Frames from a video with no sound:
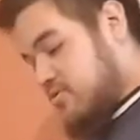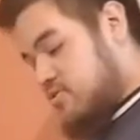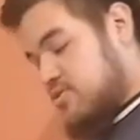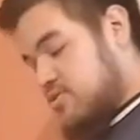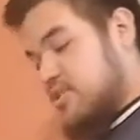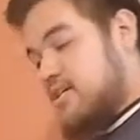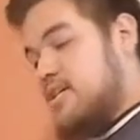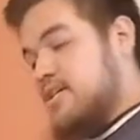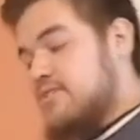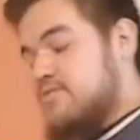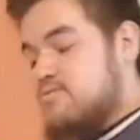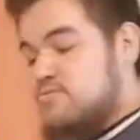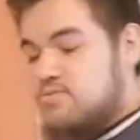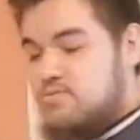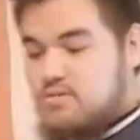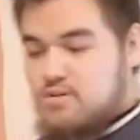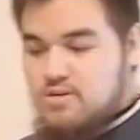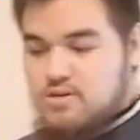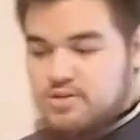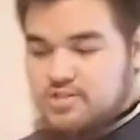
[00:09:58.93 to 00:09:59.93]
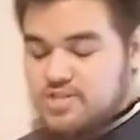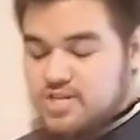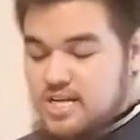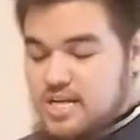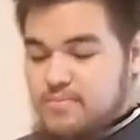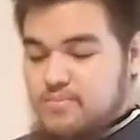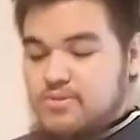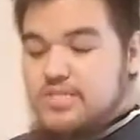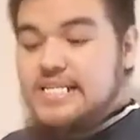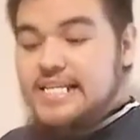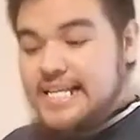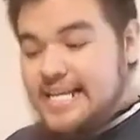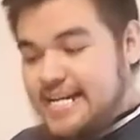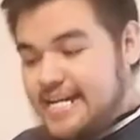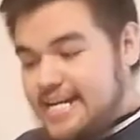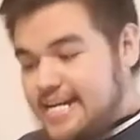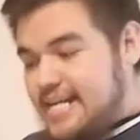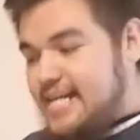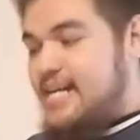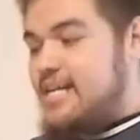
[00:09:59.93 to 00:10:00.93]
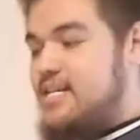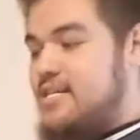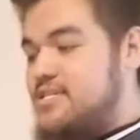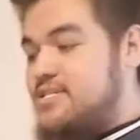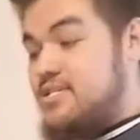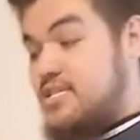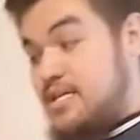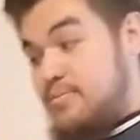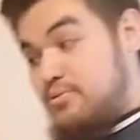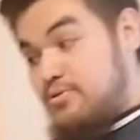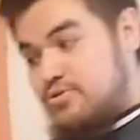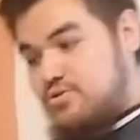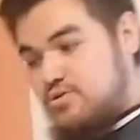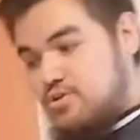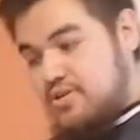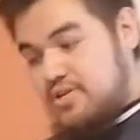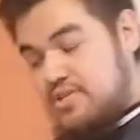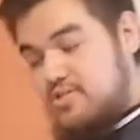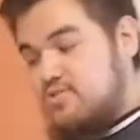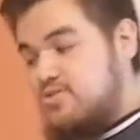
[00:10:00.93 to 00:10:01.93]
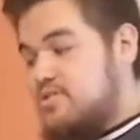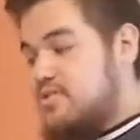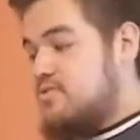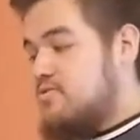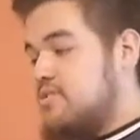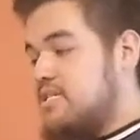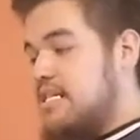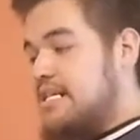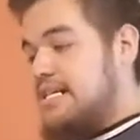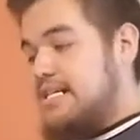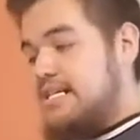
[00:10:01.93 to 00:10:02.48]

la contra del extrusor, checamos el engrane, checamos los negros del